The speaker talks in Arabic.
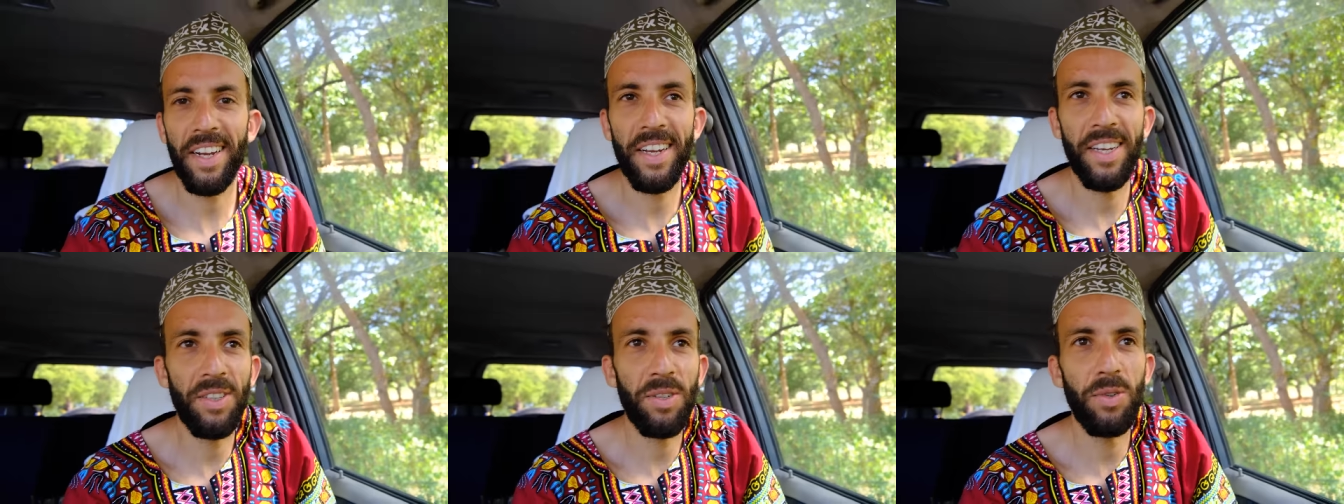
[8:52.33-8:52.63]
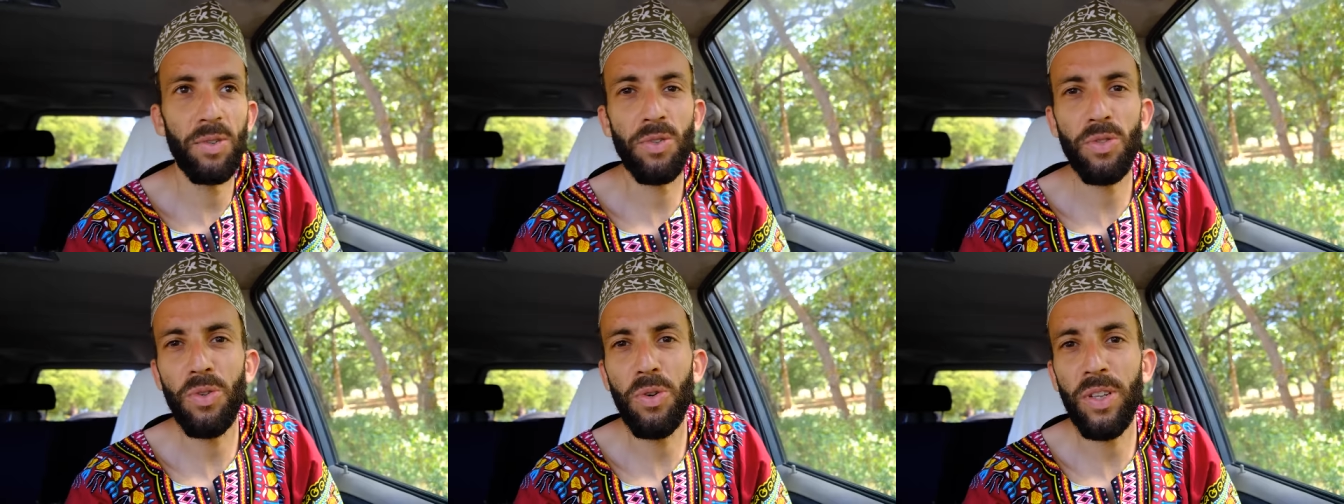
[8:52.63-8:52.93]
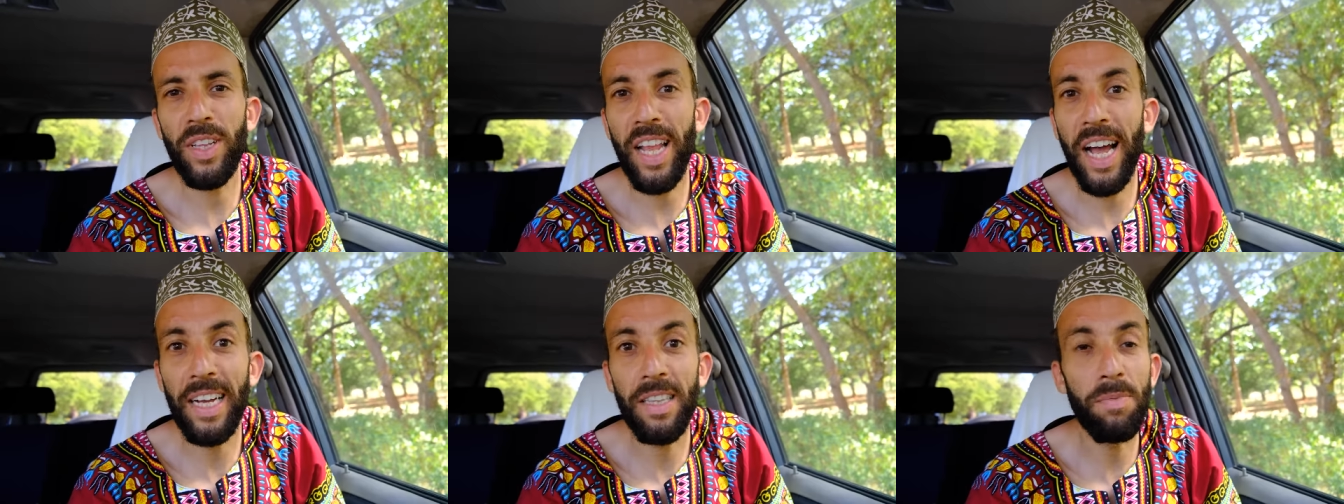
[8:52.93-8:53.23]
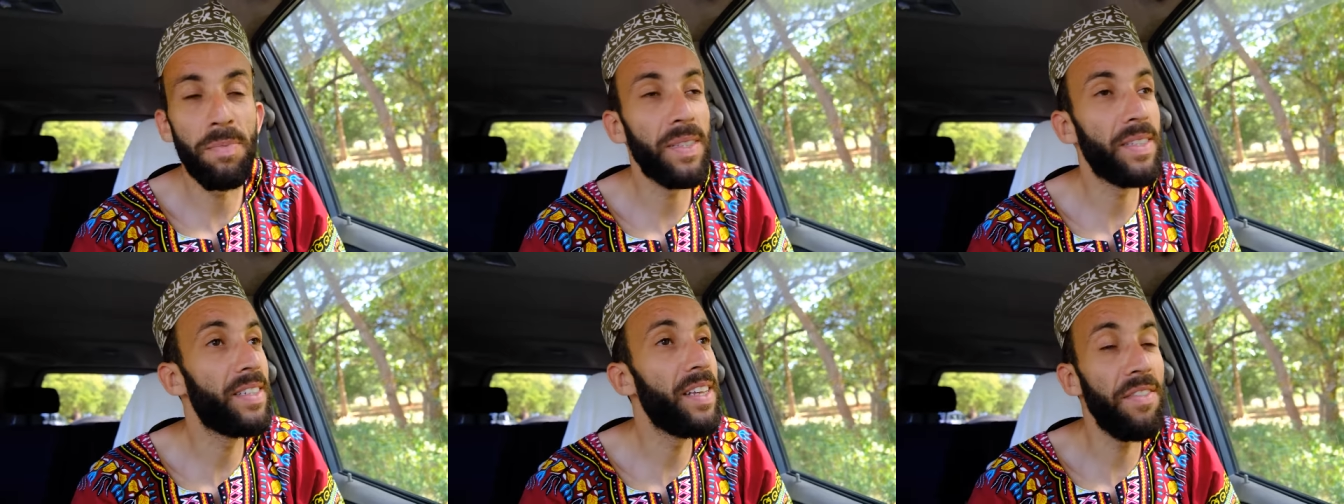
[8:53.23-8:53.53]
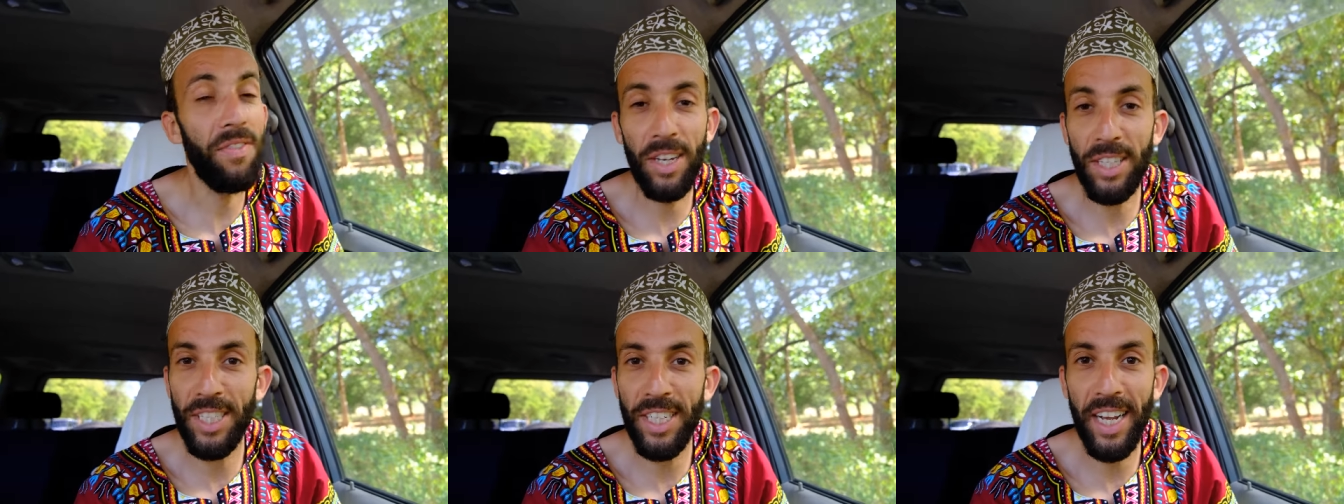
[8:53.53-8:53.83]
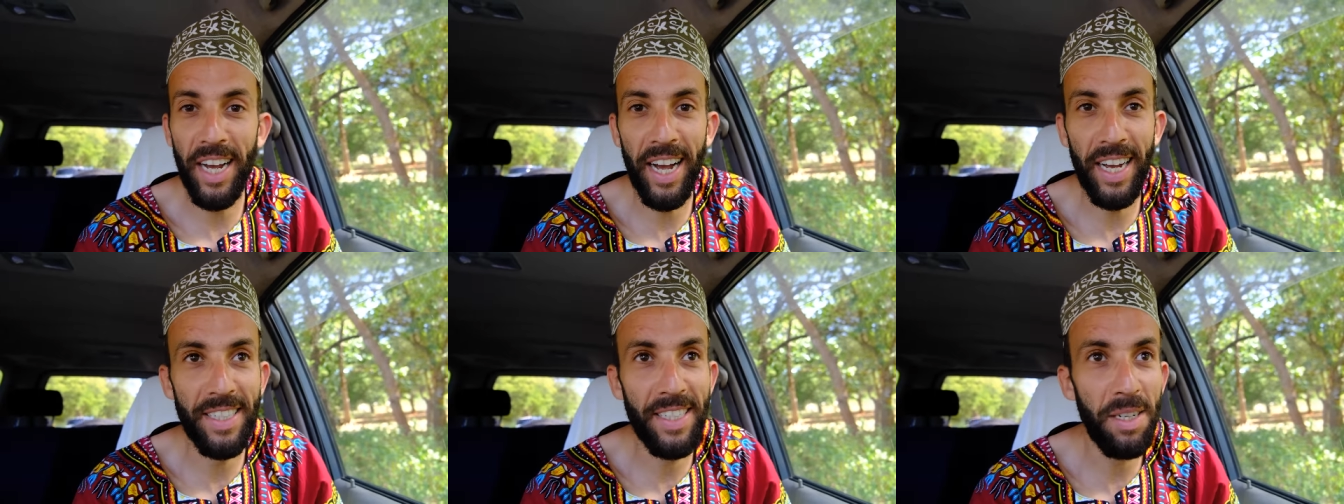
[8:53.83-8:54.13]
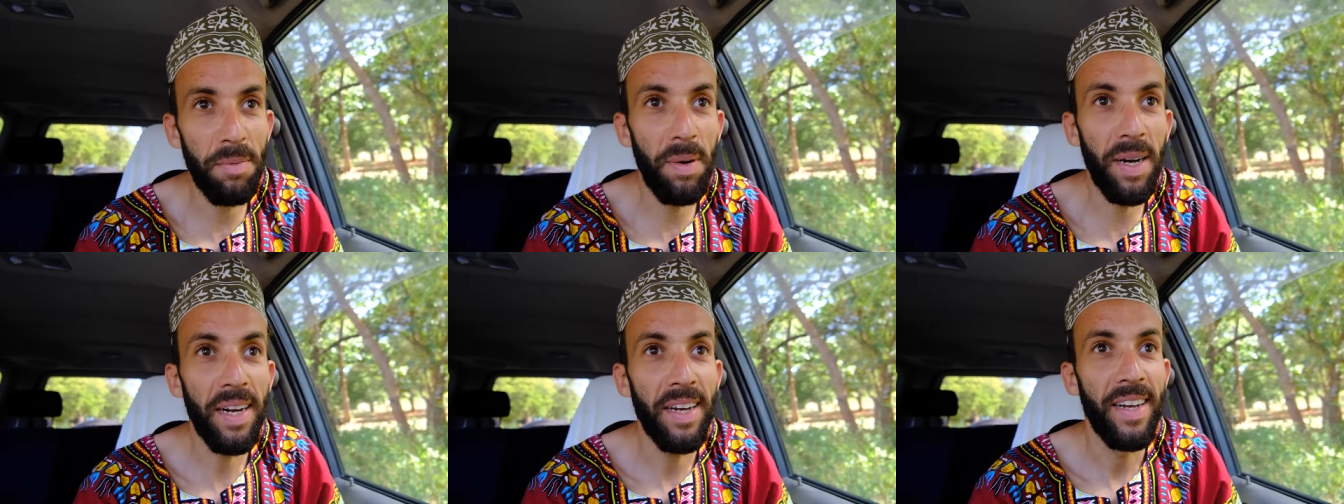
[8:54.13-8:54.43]
كي تكون تسوق تلاحظ بزاف اشياء
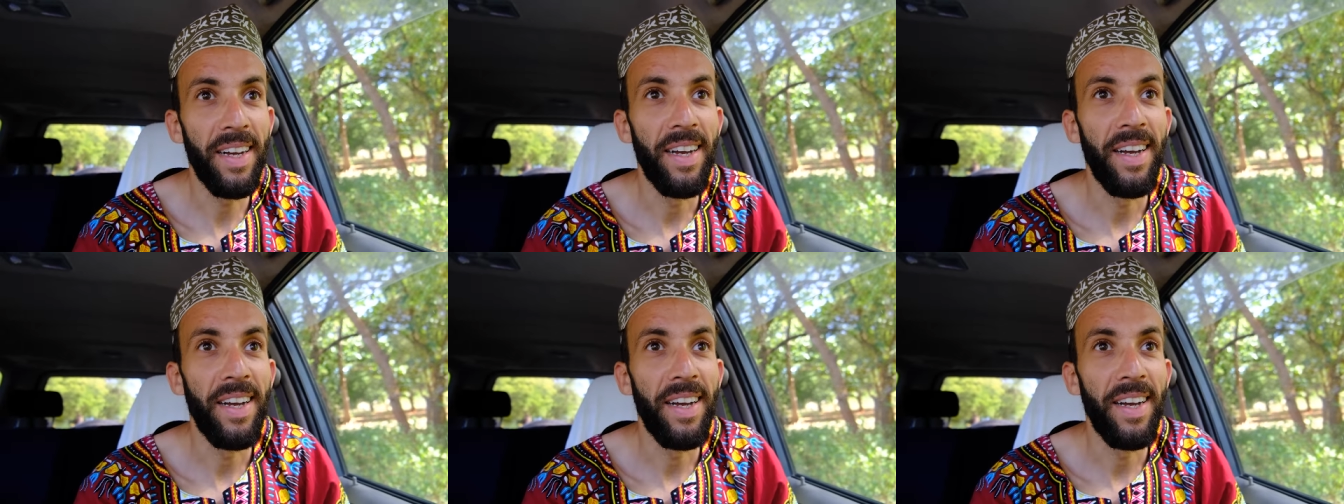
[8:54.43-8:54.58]
عجيبه